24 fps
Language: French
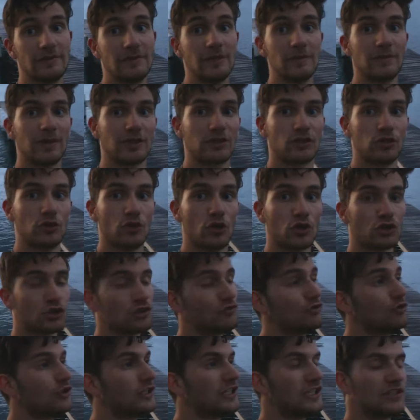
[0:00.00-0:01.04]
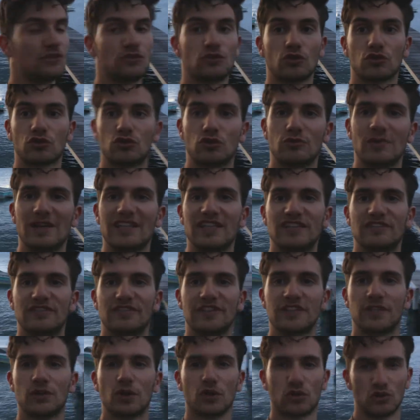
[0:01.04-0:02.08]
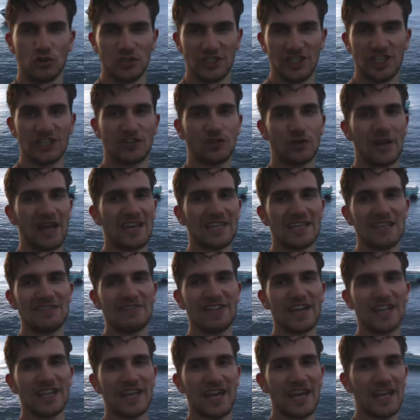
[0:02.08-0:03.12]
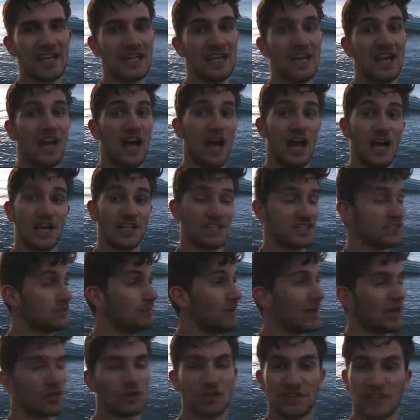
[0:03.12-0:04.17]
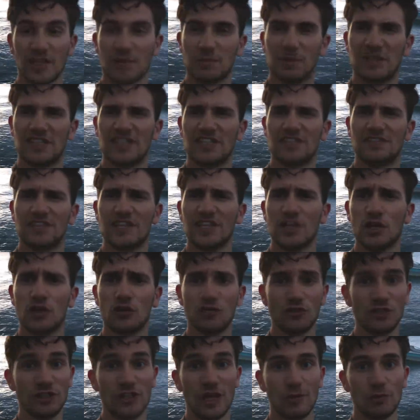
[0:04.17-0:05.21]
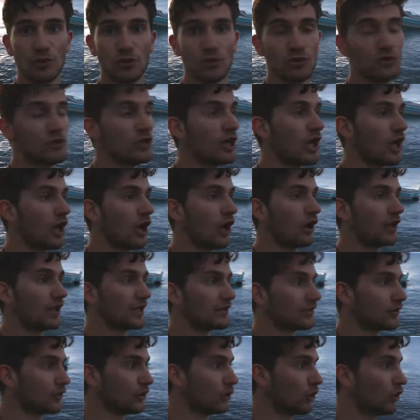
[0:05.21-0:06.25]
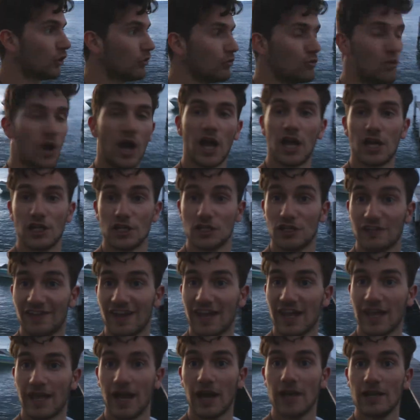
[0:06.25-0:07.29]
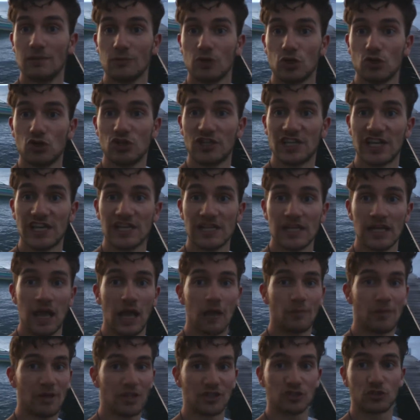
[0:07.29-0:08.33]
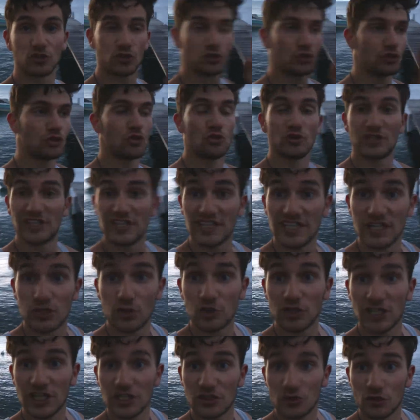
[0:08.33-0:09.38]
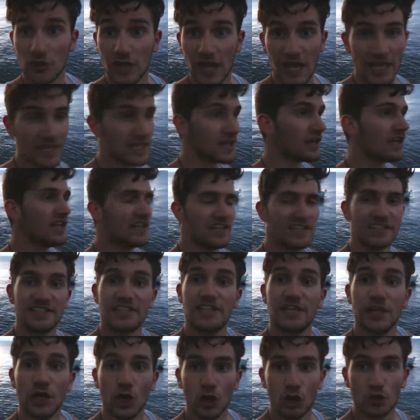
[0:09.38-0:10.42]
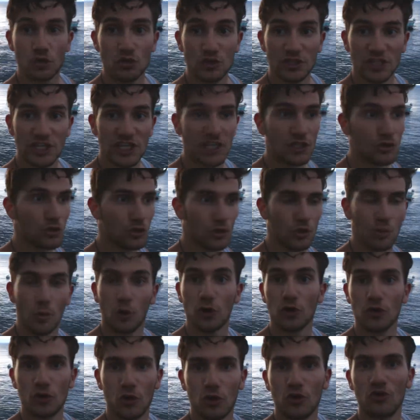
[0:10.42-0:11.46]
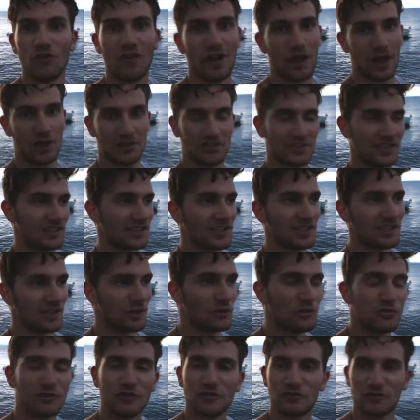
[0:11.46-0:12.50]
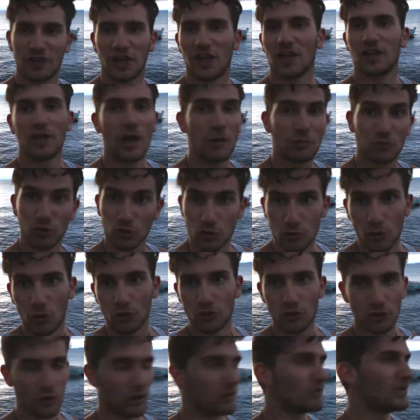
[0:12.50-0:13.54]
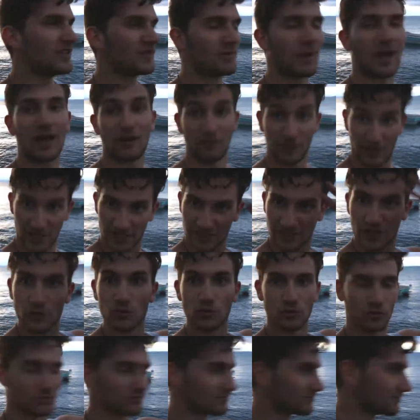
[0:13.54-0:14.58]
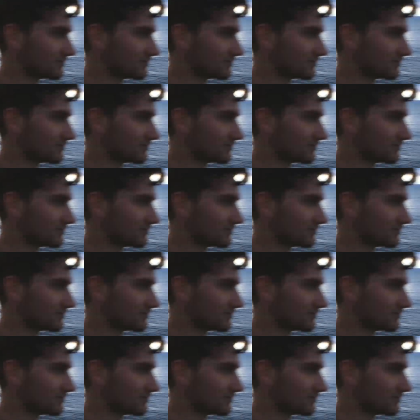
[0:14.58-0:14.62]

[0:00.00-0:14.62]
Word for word: amis, maintenant je vous quitte sur ce magnifique euh, coucher de soleil évianais. Euh, j'espère que cette petite vidéo vous a plu. En attendant, moi je vais aller me coucher parce que du coup, qui dit coucher de soleil dit coucher de Bruno. Voilà, c'était une fin absolument nulle, mais c'est pas grave. Allez, salut